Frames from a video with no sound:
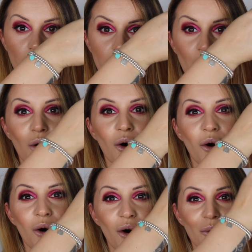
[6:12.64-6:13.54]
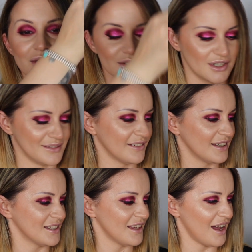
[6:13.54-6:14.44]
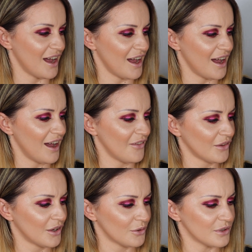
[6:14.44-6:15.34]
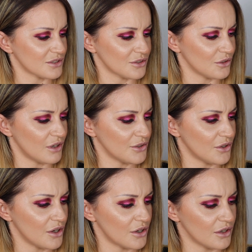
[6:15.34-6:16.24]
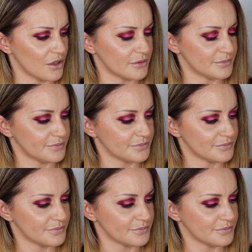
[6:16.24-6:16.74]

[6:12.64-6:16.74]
e oh, oh questo è la mia vita questo lo adoro